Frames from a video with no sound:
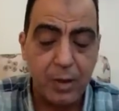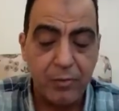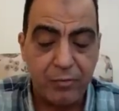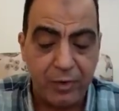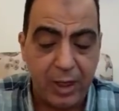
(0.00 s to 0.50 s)

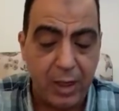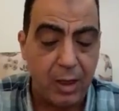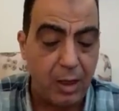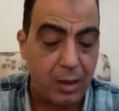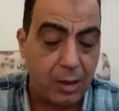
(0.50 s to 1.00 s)
في
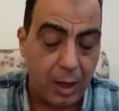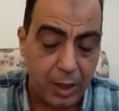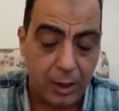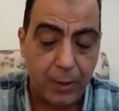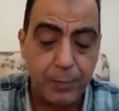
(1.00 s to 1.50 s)

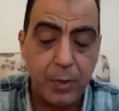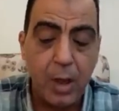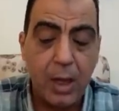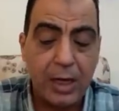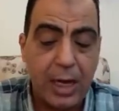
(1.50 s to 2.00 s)
القاهرة
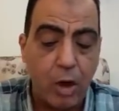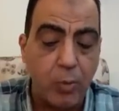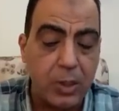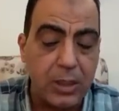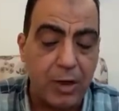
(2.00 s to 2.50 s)
كان
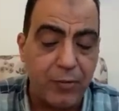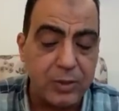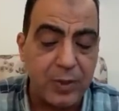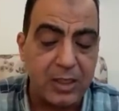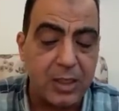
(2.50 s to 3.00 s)
يمكننا
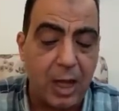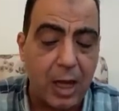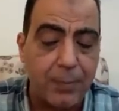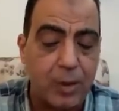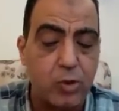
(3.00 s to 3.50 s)
الفوز بنتيجه
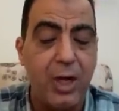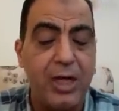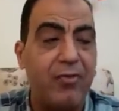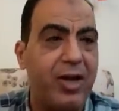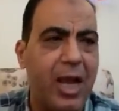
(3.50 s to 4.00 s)
اكبر
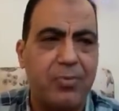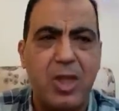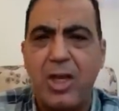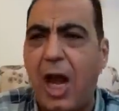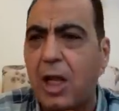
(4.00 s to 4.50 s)
تريحنا في الاياب
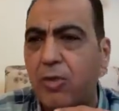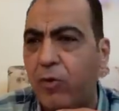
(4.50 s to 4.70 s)
ضيعتوا